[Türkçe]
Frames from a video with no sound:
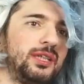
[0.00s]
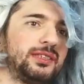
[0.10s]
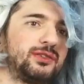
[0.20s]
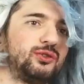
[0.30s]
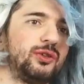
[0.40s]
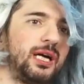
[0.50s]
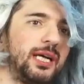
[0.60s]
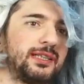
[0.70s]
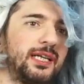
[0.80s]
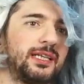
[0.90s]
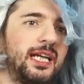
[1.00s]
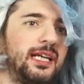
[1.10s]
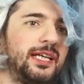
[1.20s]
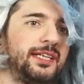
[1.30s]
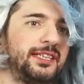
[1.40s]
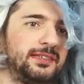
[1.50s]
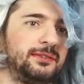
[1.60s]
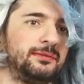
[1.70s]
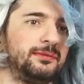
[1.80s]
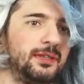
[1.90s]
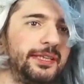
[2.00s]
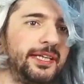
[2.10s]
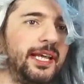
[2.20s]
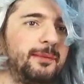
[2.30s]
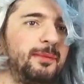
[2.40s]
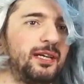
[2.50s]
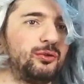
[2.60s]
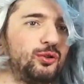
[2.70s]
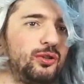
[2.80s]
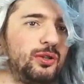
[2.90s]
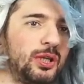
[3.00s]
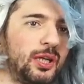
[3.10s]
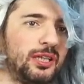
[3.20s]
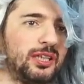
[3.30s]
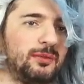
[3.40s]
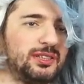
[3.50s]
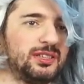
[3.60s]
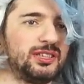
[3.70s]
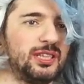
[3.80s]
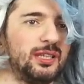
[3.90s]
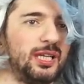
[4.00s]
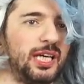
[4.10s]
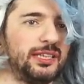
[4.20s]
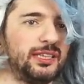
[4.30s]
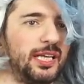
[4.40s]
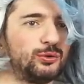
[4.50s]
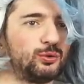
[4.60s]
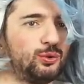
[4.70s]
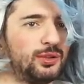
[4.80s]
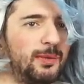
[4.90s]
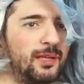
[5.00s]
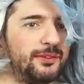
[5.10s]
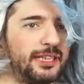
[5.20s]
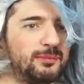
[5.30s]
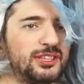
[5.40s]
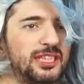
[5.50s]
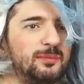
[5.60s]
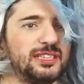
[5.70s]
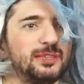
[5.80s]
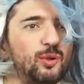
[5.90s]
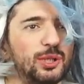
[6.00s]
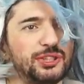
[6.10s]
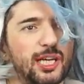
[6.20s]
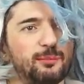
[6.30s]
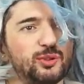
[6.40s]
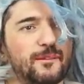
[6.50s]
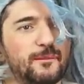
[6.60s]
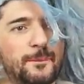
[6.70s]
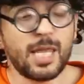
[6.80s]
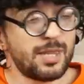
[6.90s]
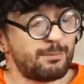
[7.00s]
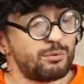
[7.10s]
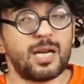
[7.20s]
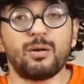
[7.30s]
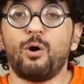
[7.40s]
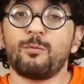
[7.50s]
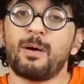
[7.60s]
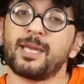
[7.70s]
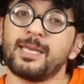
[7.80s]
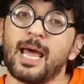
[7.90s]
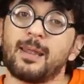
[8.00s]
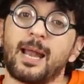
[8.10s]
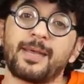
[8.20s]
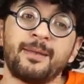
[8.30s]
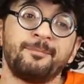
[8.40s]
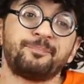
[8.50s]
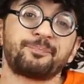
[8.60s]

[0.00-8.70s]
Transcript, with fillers: yazık diyor arkadan gelenler yesin. Yere ekmek atıyor. Kimisini işte et, et suyuna bandırmış, kimisini böyle şey yapmış. Neyse bunlar ormanda giderlerken